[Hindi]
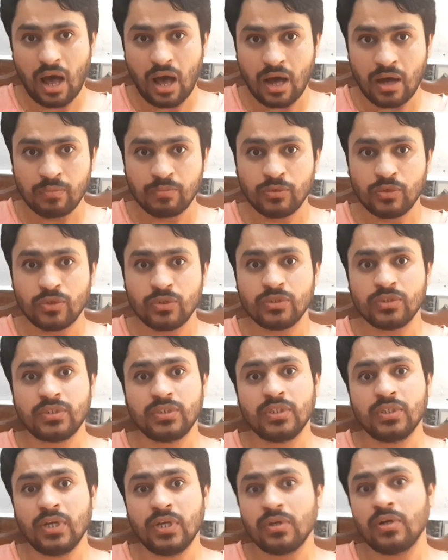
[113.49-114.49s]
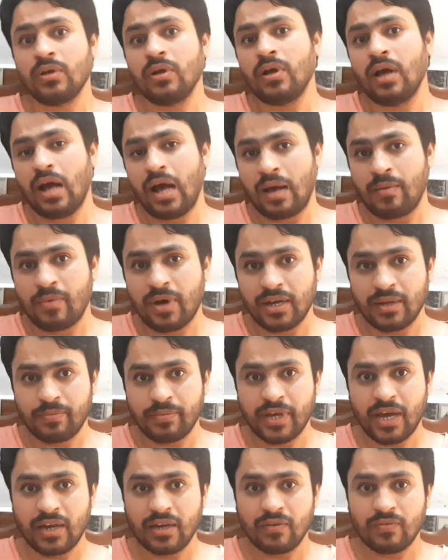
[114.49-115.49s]
आप दोस्त हमारे
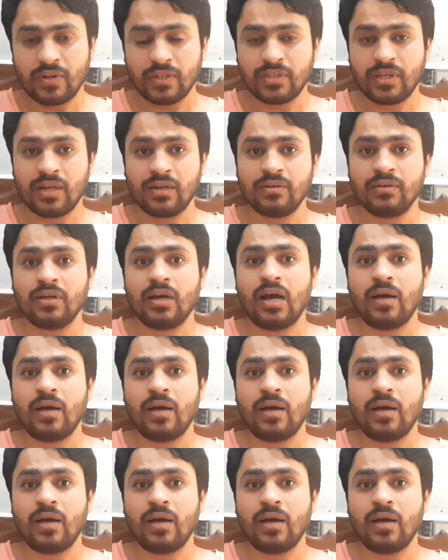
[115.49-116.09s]
प्यारे वतन